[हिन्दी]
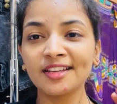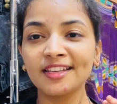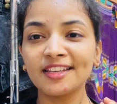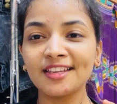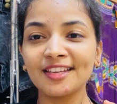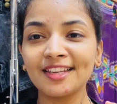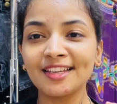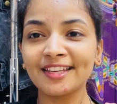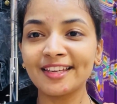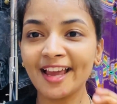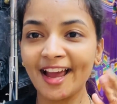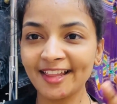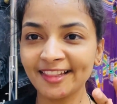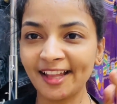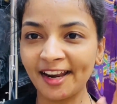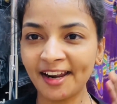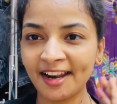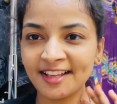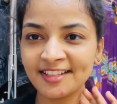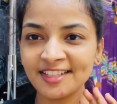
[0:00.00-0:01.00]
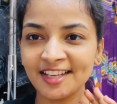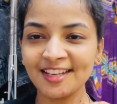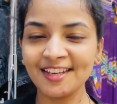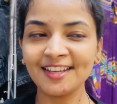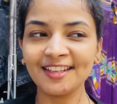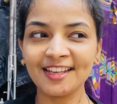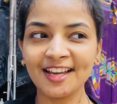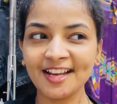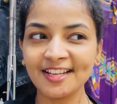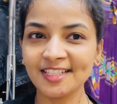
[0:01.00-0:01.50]
कि क्या डालना
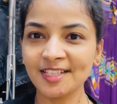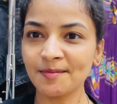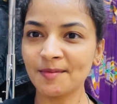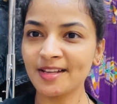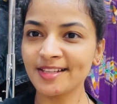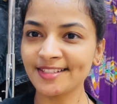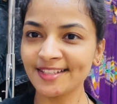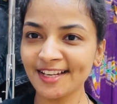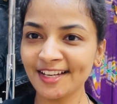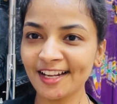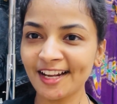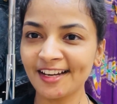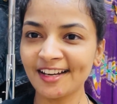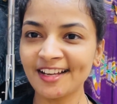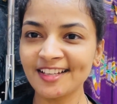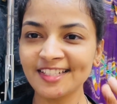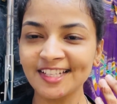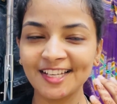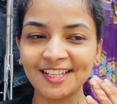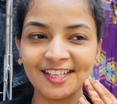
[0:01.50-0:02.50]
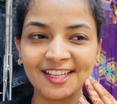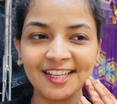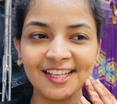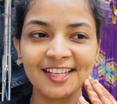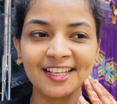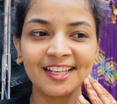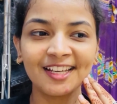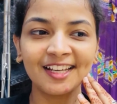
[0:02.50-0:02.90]
चाहिए क्या सामान सेल करना चाहिए